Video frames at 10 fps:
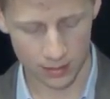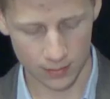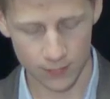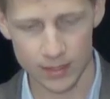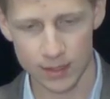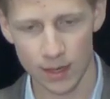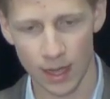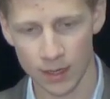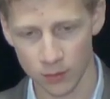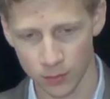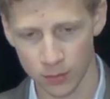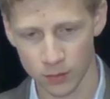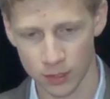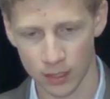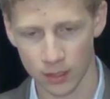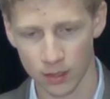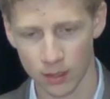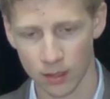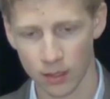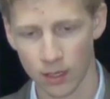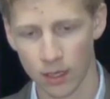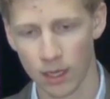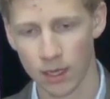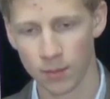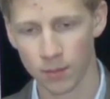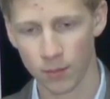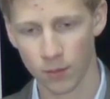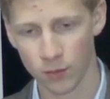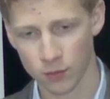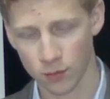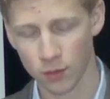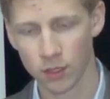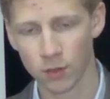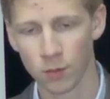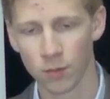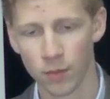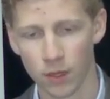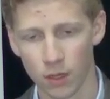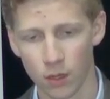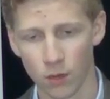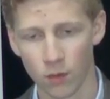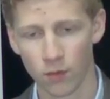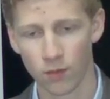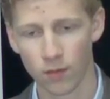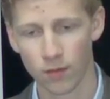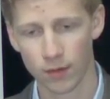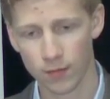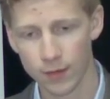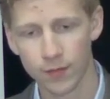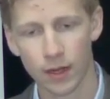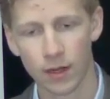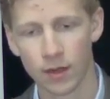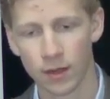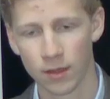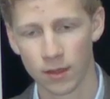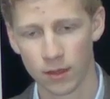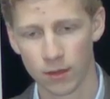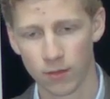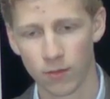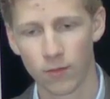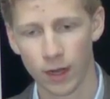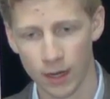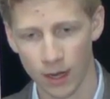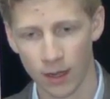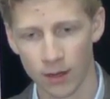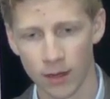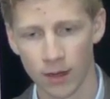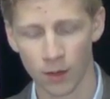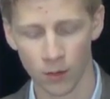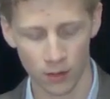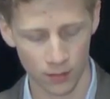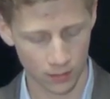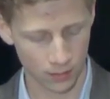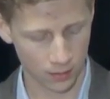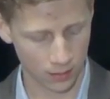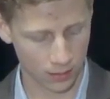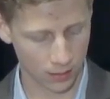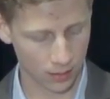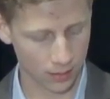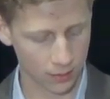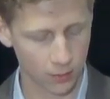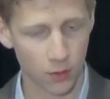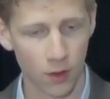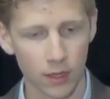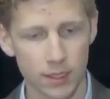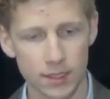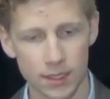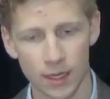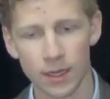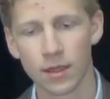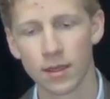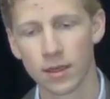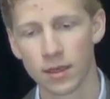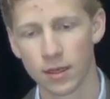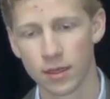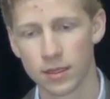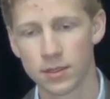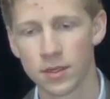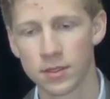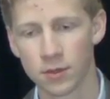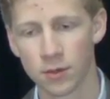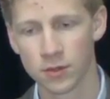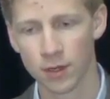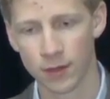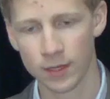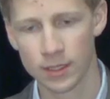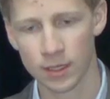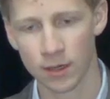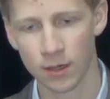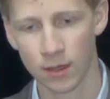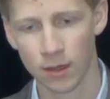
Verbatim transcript: Denn wir sind ein Dominostein im Konstrukt EU. Und wenn wir fallen, fallen alle anderen auch. Doch noch ist Zeit, die Situation zu reflektieren.